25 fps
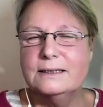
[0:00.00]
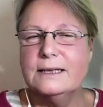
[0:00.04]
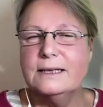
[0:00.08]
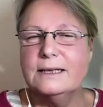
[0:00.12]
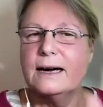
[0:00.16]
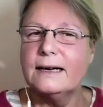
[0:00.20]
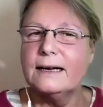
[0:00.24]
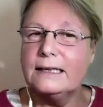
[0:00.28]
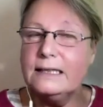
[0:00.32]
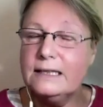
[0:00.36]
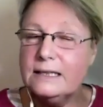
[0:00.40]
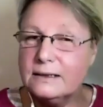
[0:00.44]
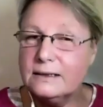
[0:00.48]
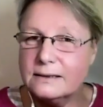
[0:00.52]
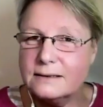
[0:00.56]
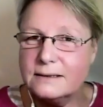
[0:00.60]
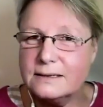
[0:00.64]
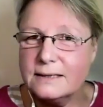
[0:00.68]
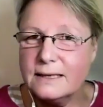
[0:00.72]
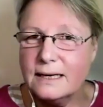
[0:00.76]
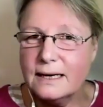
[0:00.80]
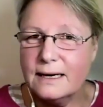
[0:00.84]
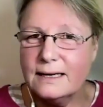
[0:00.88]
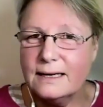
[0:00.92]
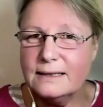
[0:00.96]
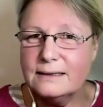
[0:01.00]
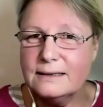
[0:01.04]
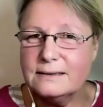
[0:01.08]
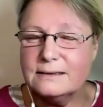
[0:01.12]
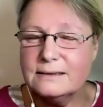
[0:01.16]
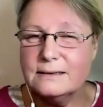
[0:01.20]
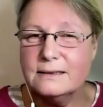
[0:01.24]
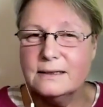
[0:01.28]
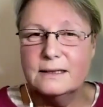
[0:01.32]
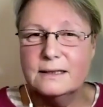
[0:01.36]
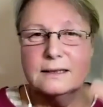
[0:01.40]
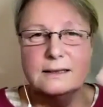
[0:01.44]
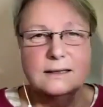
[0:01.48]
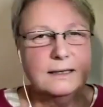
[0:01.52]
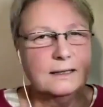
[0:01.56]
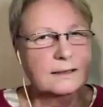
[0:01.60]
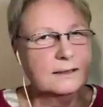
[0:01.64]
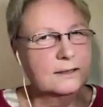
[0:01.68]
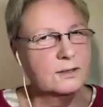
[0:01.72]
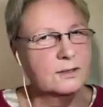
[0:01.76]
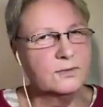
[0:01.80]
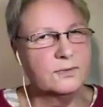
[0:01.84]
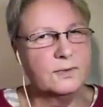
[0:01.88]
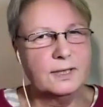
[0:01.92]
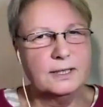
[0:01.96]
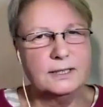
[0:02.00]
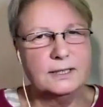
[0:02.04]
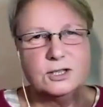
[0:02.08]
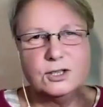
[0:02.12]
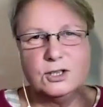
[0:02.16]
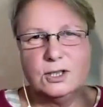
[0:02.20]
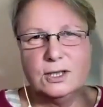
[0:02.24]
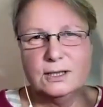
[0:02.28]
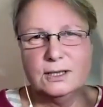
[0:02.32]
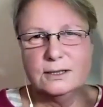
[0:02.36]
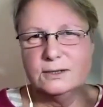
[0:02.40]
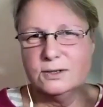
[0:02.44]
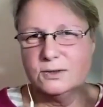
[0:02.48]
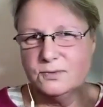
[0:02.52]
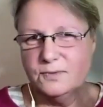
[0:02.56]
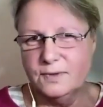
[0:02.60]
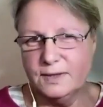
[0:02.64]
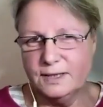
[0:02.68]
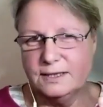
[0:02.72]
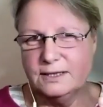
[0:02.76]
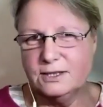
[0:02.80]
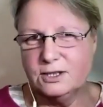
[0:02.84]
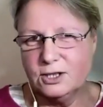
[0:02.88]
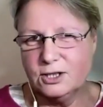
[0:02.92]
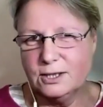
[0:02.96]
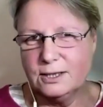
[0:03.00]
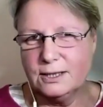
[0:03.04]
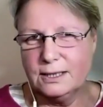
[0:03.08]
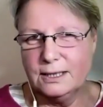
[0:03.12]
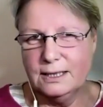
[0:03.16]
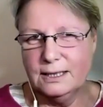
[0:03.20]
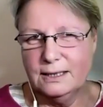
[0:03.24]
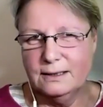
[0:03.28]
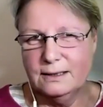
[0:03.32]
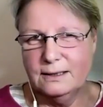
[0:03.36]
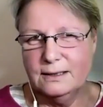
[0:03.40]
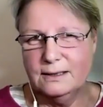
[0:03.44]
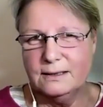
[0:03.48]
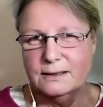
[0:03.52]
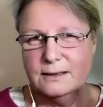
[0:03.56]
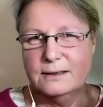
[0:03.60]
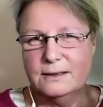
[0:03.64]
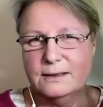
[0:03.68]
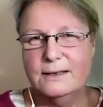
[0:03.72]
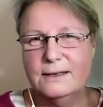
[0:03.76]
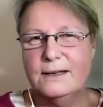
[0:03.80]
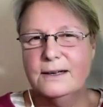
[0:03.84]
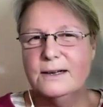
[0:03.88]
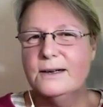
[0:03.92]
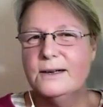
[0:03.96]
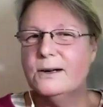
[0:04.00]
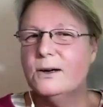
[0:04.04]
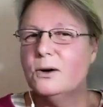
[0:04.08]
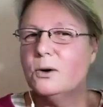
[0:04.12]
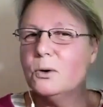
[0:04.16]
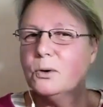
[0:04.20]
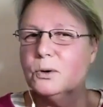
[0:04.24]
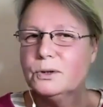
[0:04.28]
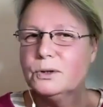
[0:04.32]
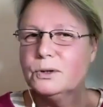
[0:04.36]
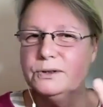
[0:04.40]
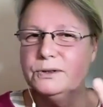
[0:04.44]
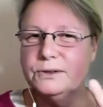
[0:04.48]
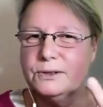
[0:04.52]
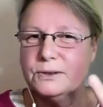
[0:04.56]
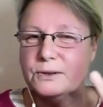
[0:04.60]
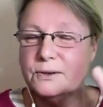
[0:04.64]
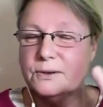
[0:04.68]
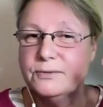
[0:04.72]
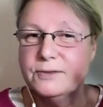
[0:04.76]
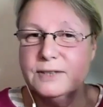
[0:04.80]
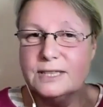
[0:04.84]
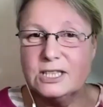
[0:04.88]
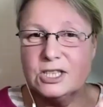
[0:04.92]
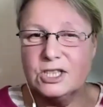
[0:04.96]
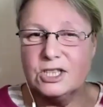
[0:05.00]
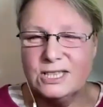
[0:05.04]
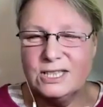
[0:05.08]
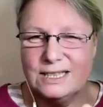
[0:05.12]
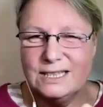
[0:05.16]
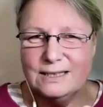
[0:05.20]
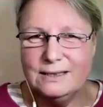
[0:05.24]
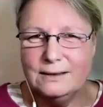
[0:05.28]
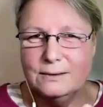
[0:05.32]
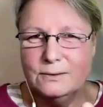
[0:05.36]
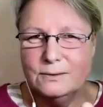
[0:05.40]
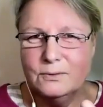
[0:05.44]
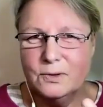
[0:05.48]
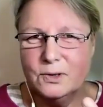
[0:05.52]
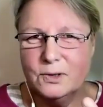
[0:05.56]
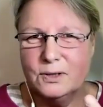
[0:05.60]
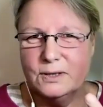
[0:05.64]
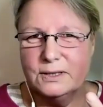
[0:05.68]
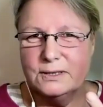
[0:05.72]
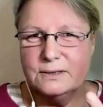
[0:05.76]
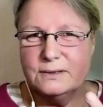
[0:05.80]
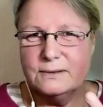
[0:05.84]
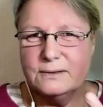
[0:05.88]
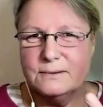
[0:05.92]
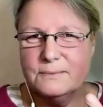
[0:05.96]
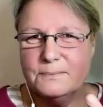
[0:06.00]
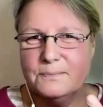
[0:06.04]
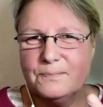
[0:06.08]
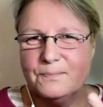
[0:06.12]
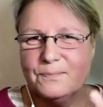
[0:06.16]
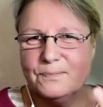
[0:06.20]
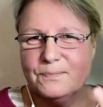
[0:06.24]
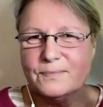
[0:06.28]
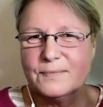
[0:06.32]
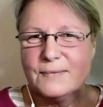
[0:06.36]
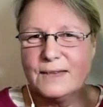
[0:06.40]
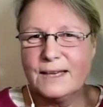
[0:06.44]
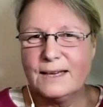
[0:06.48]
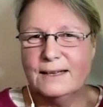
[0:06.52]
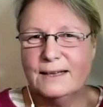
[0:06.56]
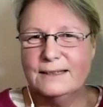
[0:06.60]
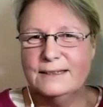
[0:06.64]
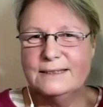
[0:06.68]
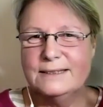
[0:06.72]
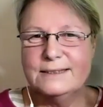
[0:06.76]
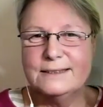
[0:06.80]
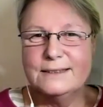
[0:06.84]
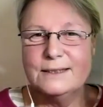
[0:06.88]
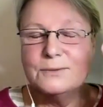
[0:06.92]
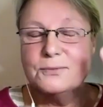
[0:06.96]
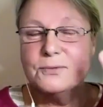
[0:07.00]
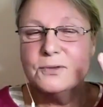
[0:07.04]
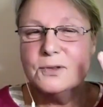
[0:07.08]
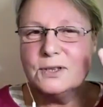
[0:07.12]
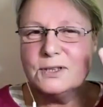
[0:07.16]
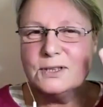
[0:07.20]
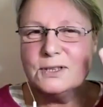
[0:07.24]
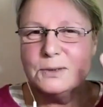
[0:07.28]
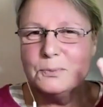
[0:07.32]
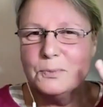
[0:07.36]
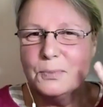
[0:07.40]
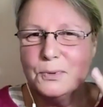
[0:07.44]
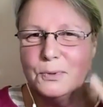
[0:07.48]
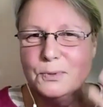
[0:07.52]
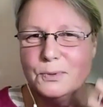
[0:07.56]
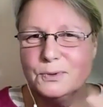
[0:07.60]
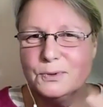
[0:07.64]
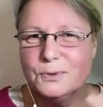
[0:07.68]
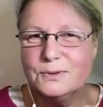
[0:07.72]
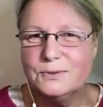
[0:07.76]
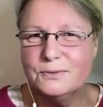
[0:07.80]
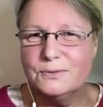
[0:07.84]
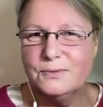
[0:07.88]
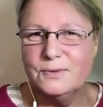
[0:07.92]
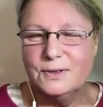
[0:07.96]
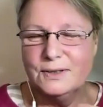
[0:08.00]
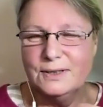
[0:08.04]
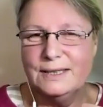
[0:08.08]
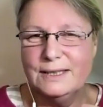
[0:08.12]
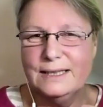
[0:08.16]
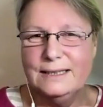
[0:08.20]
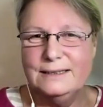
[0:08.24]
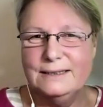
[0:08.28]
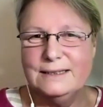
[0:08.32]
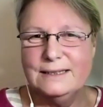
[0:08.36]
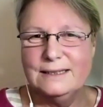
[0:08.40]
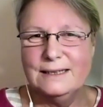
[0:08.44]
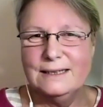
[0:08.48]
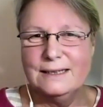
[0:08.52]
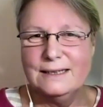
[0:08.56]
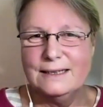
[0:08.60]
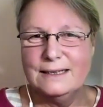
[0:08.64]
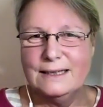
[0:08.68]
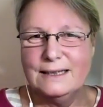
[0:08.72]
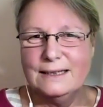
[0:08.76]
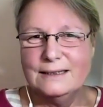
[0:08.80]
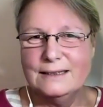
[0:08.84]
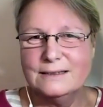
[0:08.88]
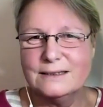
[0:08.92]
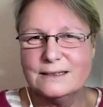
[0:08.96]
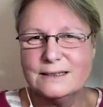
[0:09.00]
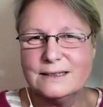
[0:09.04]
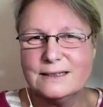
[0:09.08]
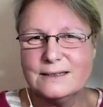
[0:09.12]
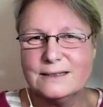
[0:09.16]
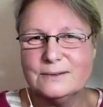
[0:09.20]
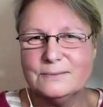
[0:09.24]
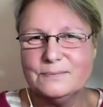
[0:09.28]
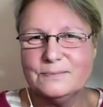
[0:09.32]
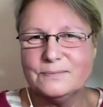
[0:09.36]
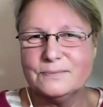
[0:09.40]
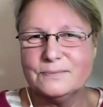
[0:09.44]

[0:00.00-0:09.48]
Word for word: Nach hier sein, nach das Falsche als falsch erkennen und verstehen wollen, ist der vierte Punkt von Intelligenz,